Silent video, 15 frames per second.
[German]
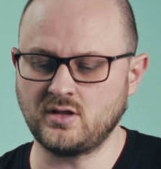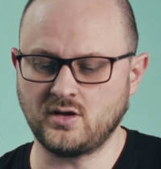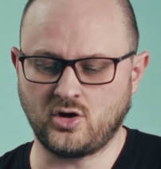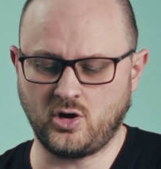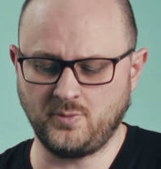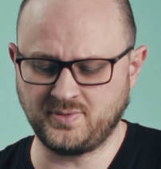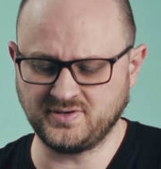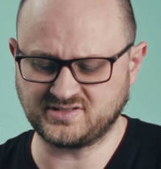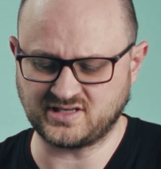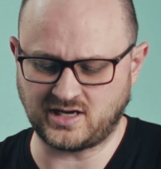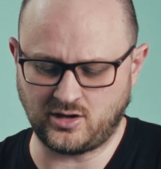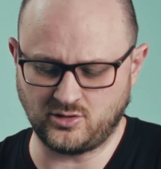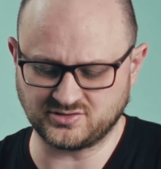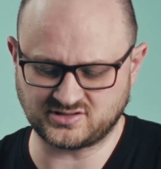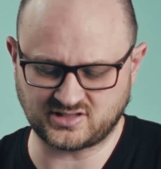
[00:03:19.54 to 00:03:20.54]
ob es
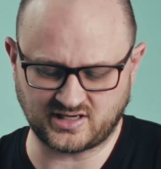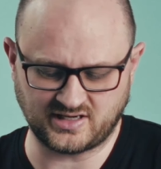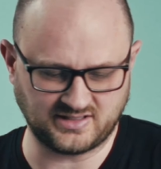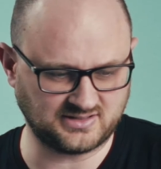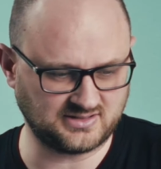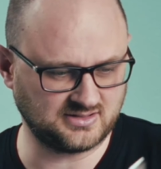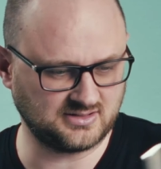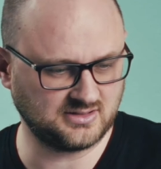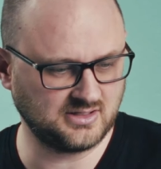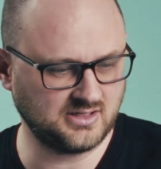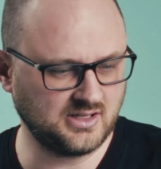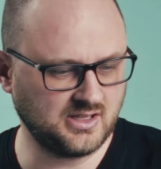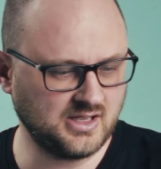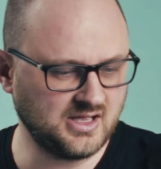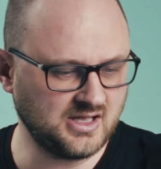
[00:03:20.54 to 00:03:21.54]
ausreicht
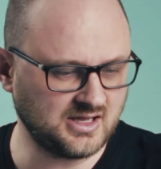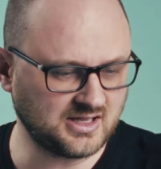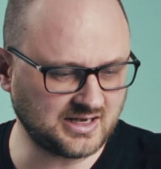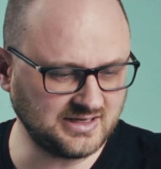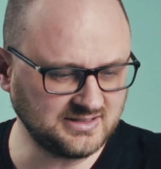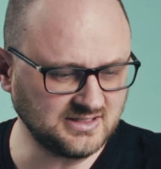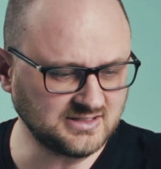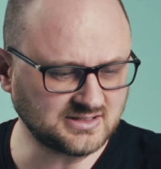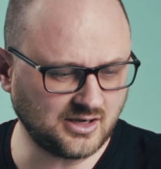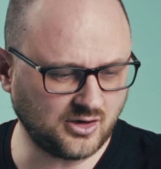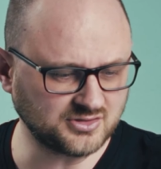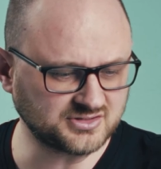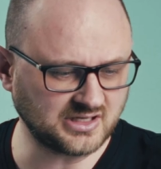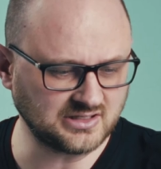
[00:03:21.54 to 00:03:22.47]
reicht es aus,